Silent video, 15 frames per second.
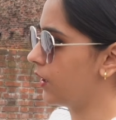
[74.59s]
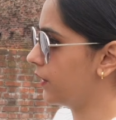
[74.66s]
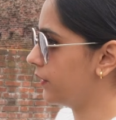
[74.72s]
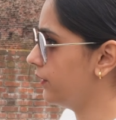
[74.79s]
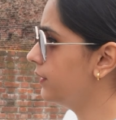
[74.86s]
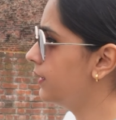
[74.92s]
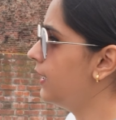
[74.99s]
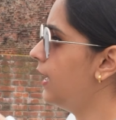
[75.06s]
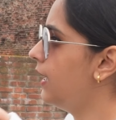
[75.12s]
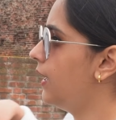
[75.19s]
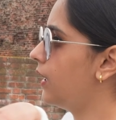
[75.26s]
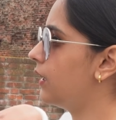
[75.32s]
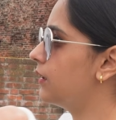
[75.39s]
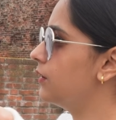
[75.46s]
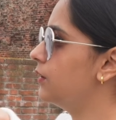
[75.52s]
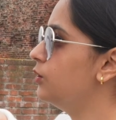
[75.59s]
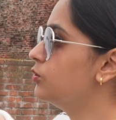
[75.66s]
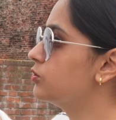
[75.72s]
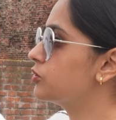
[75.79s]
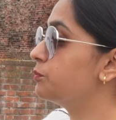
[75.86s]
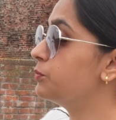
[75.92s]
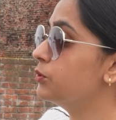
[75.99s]
है
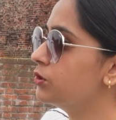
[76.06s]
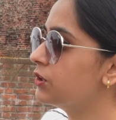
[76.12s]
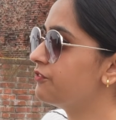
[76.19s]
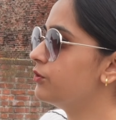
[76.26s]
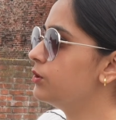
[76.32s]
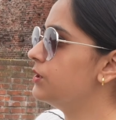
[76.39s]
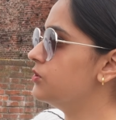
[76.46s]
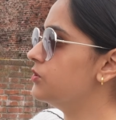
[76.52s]
लुक्स ब्यूटीफुल